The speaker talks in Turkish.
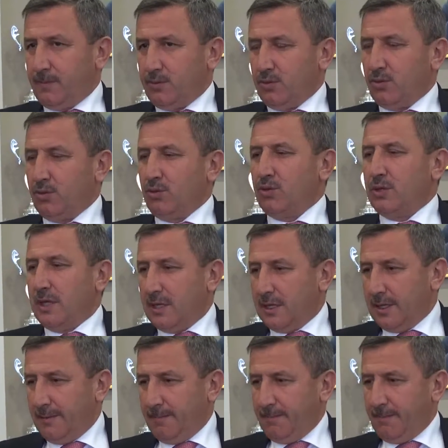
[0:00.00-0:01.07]
Çünkü
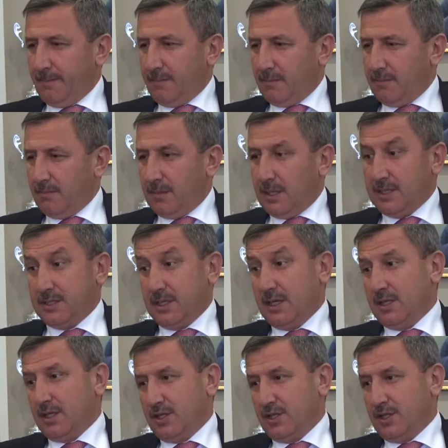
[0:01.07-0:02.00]
Kütahya'da bazı şeyler